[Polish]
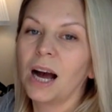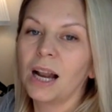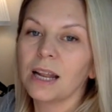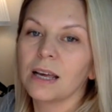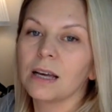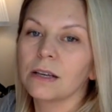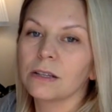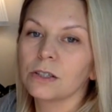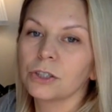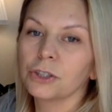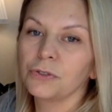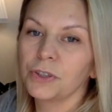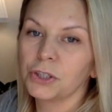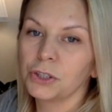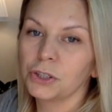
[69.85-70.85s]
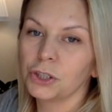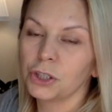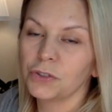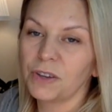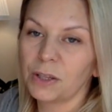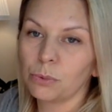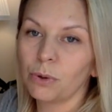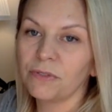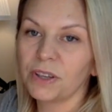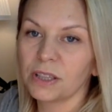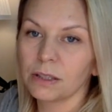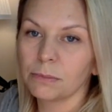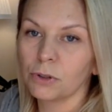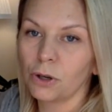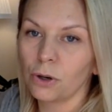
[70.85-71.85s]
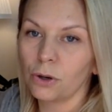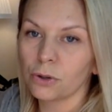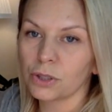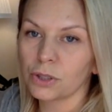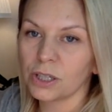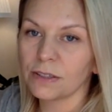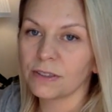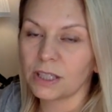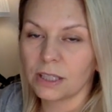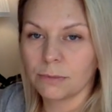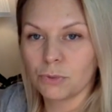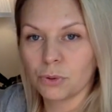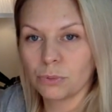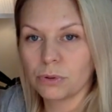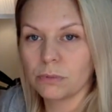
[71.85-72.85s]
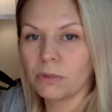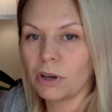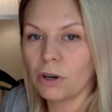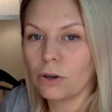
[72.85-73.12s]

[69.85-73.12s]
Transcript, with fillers: ale e, świeci się światło w jednym kolorze, takim żółtym